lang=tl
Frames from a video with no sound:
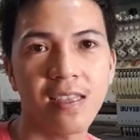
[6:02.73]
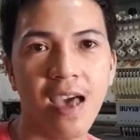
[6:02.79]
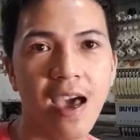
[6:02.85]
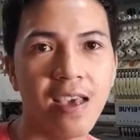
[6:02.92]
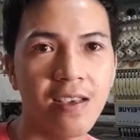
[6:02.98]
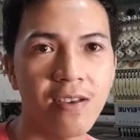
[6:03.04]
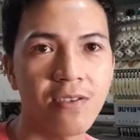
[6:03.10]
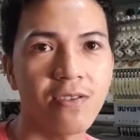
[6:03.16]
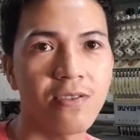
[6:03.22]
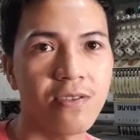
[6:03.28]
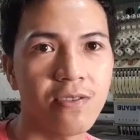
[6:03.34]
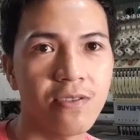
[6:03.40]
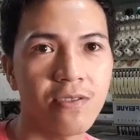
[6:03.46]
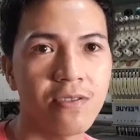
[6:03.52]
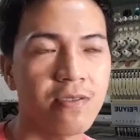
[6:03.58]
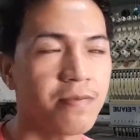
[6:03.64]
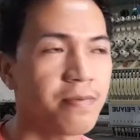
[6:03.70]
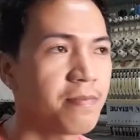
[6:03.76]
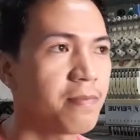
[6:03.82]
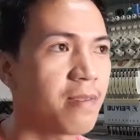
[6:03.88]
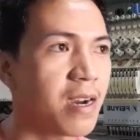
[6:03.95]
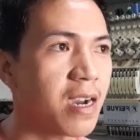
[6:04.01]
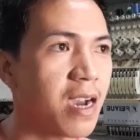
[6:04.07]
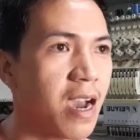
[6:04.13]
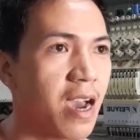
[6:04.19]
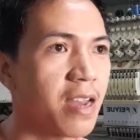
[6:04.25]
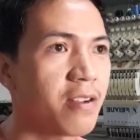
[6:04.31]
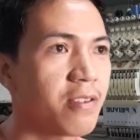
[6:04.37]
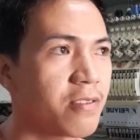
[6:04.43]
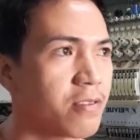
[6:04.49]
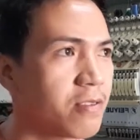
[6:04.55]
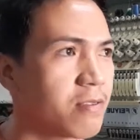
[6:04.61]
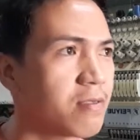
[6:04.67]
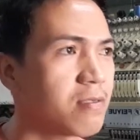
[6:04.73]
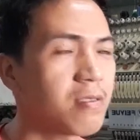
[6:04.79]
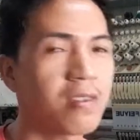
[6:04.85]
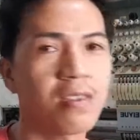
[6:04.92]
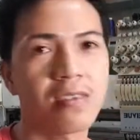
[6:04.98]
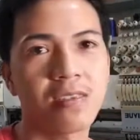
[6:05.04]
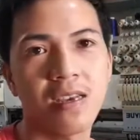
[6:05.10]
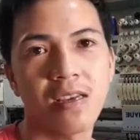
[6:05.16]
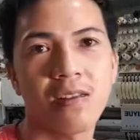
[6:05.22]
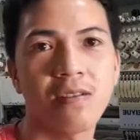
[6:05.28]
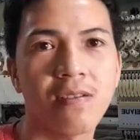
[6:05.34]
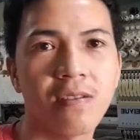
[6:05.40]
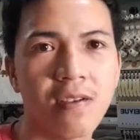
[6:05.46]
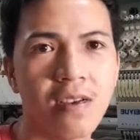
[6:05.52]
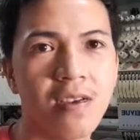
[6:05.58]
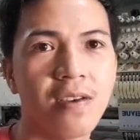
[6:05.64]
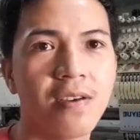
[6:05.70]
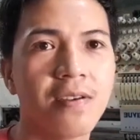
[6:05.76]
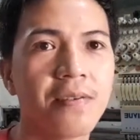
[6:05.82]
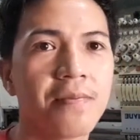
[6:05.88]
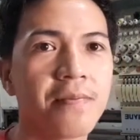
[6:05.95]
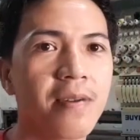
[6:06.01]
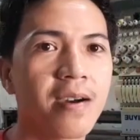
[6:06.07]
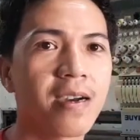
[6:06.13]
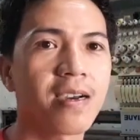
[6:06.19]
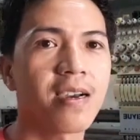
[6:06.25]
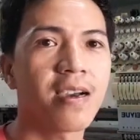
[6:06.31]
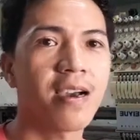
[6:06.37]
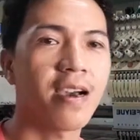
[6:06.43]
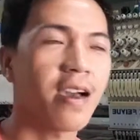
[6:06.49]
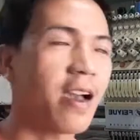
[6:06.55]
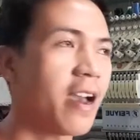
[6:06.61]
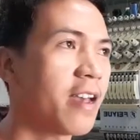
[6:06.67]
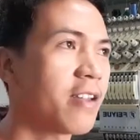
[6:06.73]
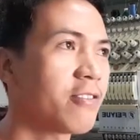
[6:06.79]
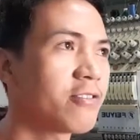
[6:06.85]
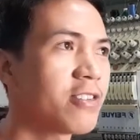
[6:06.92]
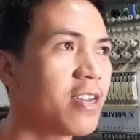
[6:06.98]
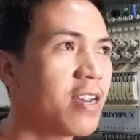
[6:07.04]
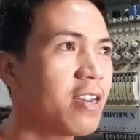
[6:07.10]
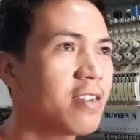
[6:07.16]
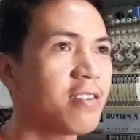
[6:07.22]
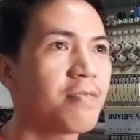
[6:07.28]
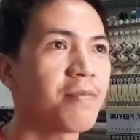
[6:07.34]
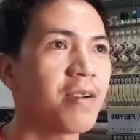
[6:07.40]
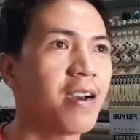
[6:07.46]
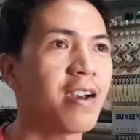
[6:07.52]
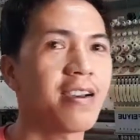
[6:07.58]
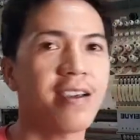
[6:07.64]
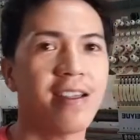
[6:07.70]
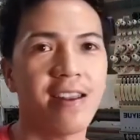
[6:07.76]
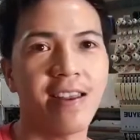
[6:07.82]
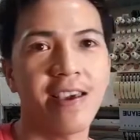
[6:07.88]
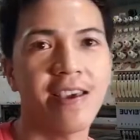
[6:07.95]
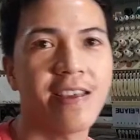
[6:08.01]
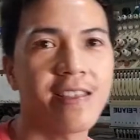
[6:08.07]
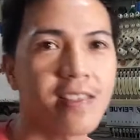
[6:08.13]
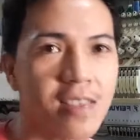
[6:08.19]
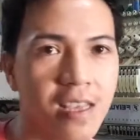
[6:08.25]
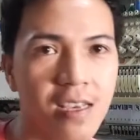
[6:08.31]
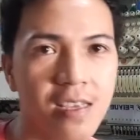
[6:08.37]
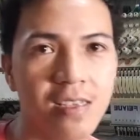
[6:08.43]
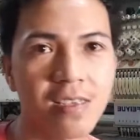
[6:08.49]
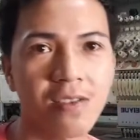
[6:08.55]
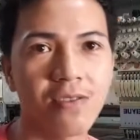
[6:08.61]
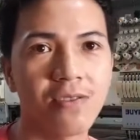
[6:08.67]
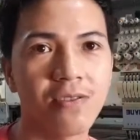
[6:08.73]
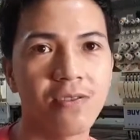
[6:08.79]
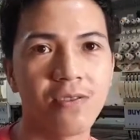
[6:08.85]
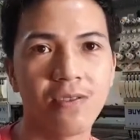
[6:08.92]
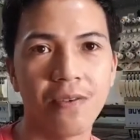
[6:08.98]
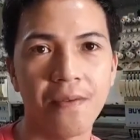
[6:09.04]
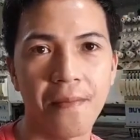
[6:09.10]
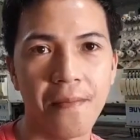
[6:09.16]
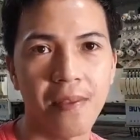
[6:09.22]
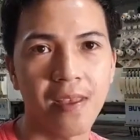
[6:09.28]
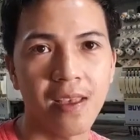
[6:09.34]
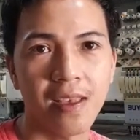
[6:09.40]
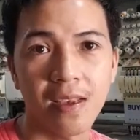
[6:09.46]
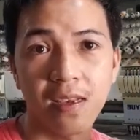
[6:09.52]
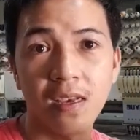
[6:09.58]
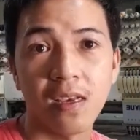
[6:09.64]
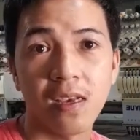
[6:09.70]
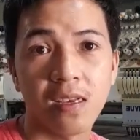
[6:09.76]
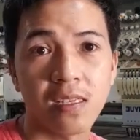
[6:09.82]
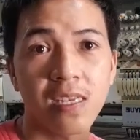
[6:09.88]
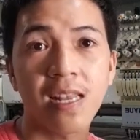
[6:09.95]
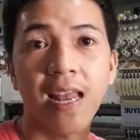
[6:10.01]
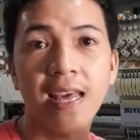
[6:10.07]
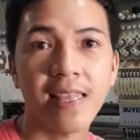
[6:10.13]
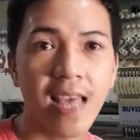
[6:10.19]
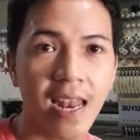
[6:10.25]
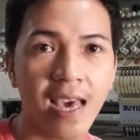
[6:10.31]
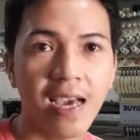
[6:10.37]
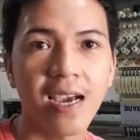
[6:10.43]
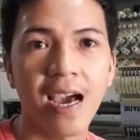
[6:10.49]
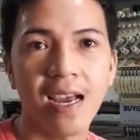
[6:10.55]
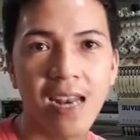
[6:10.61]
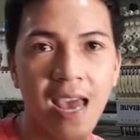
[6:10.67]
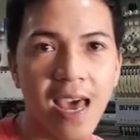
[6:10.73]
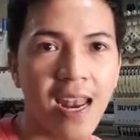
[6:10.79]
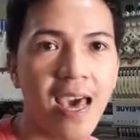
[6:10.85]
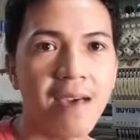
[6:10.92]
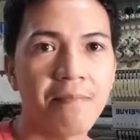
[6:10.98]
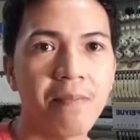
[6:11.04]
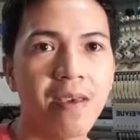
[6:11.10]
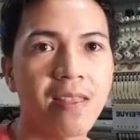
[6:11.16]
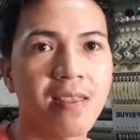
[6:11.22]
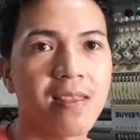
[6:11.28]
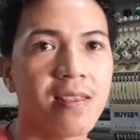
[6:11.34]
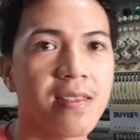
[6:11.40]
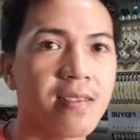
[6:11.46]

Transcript: tayo mag-aano kung sino mag ah, ano diyan, mga kliyente. So sila talaga ang lalapit.